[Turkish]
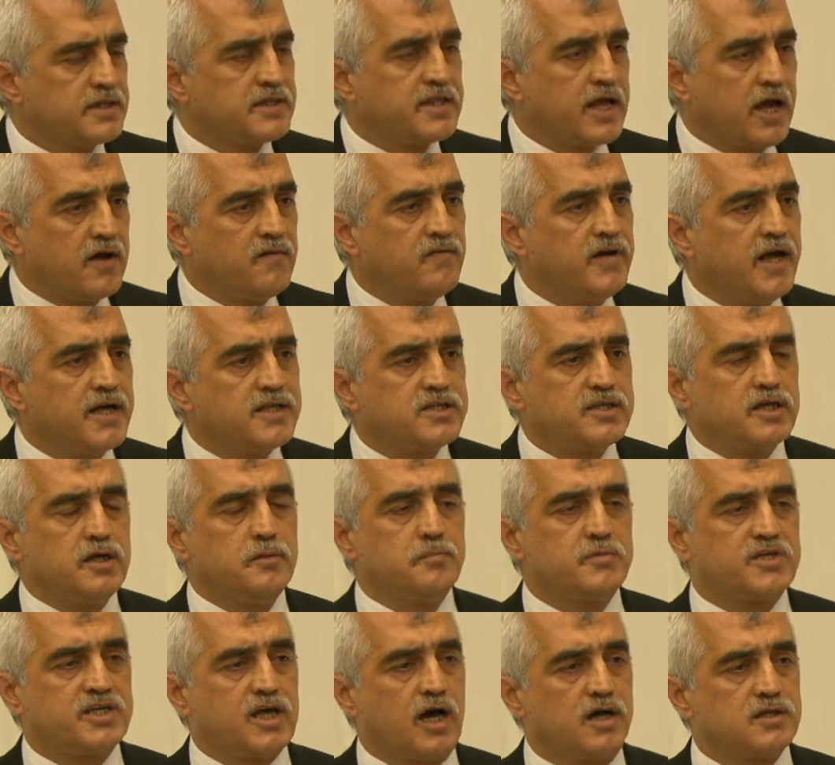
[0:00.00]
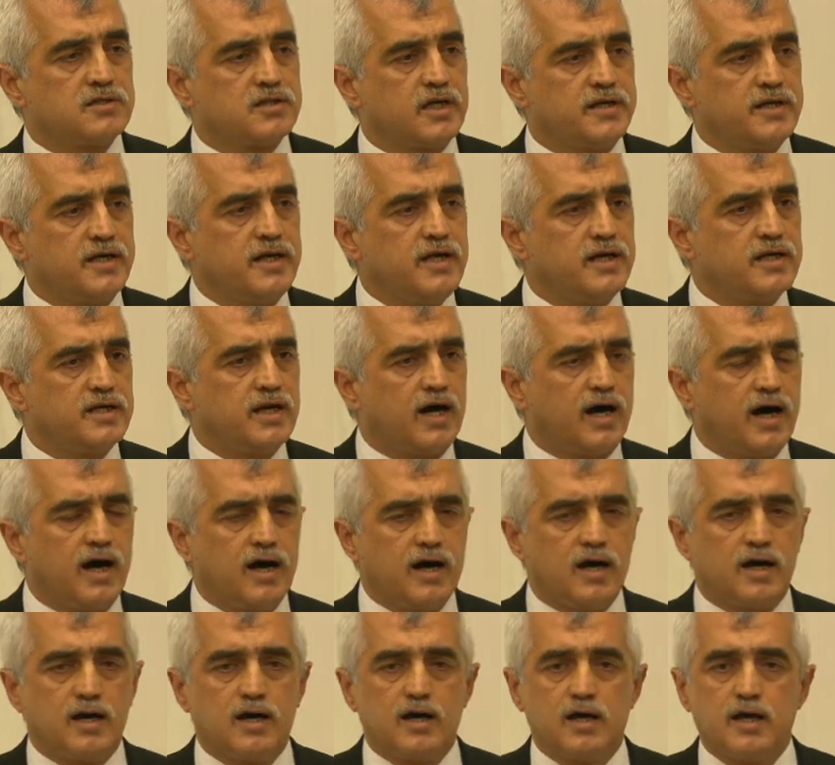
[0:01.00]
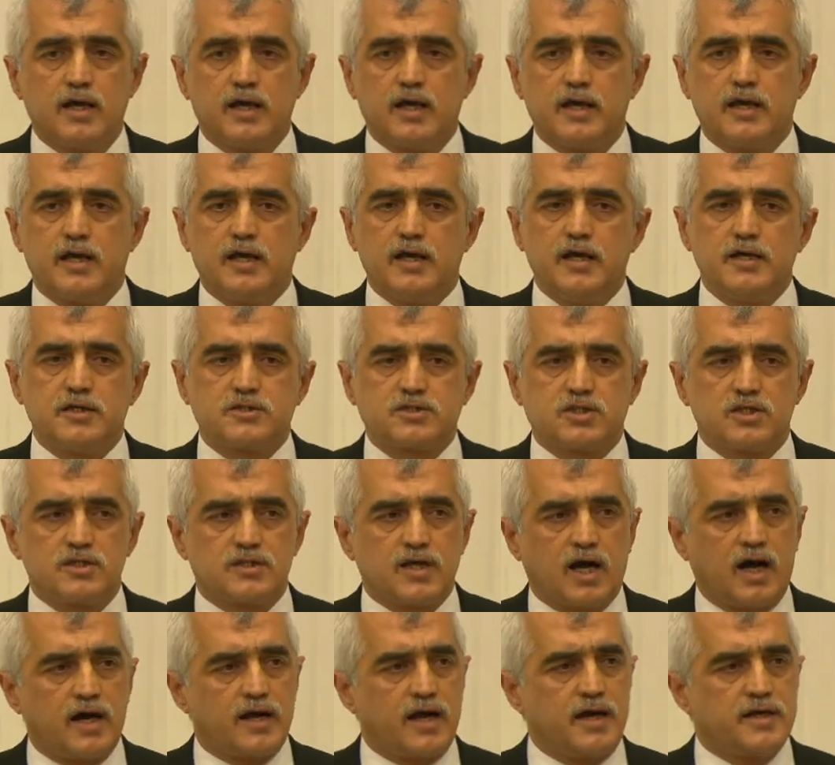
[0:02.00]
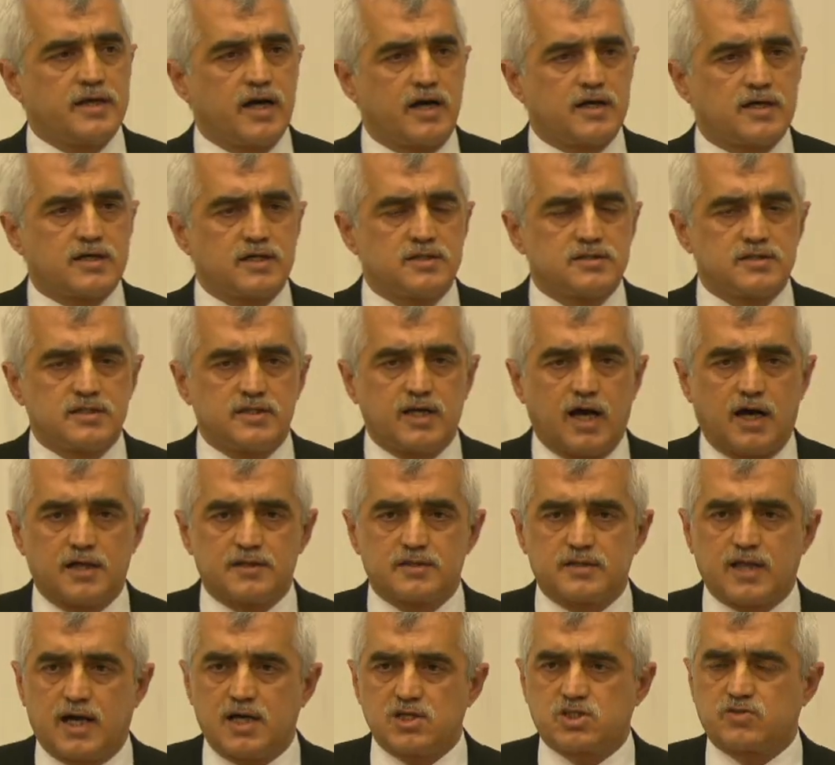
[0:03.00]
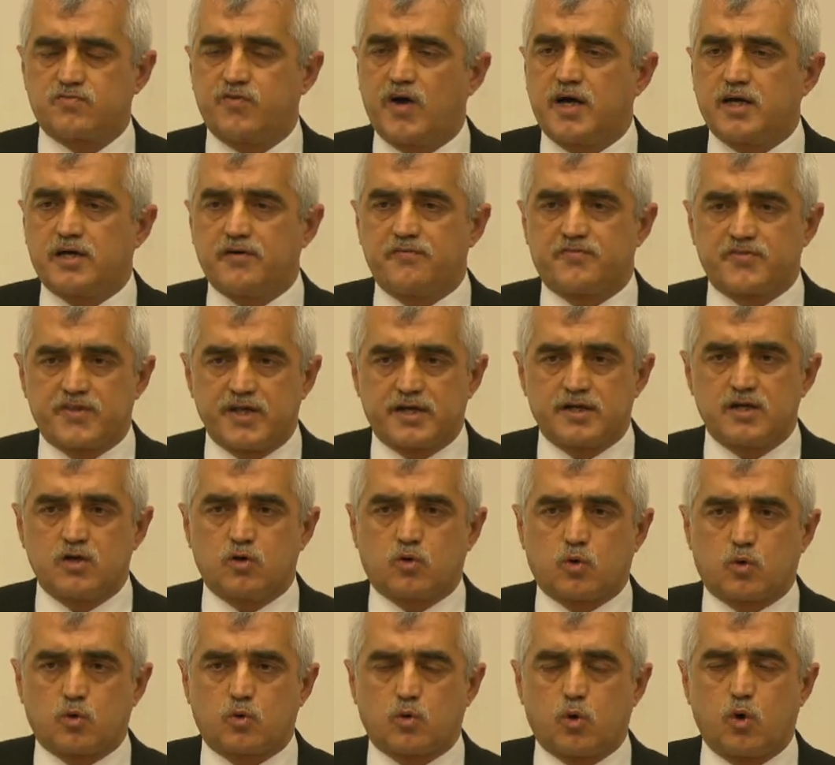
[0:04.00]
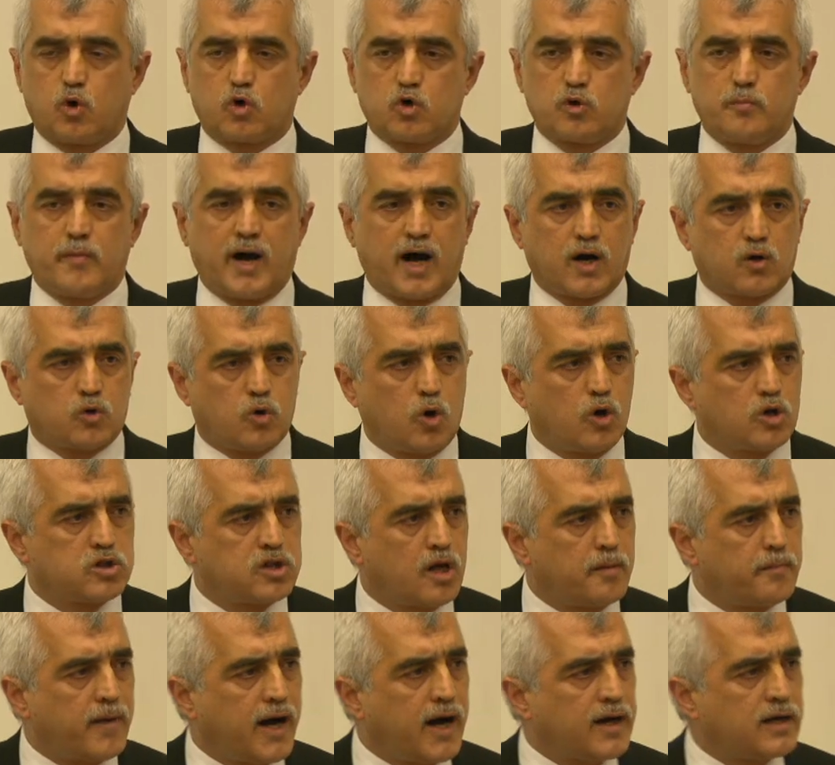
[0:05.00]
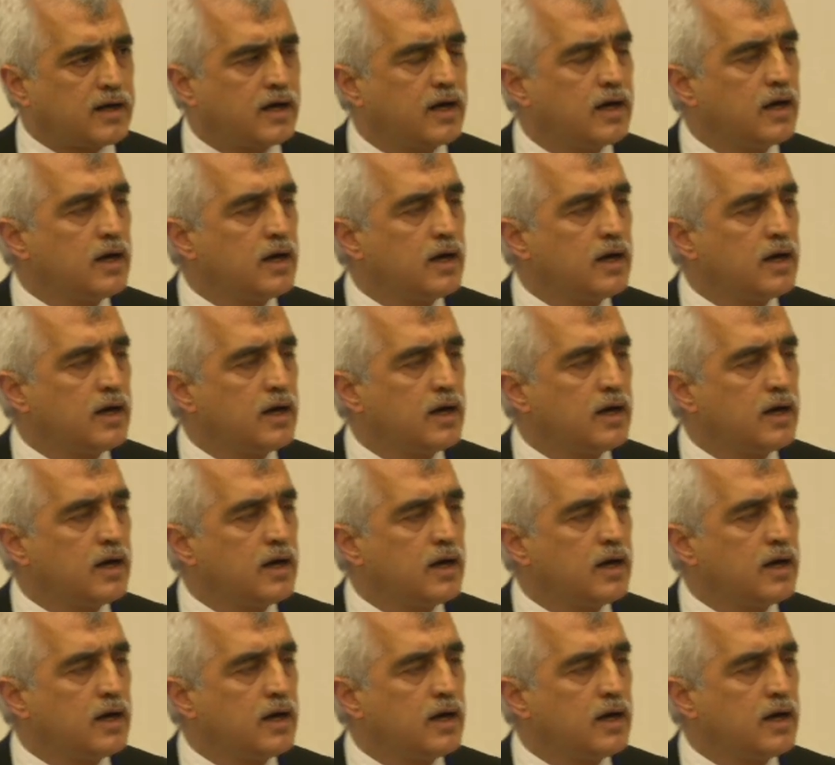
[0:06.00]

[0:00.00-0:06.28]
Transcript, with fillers: Devlet imkanlarıyla iktidara yakın yandaş vakıfları koruma, kollamak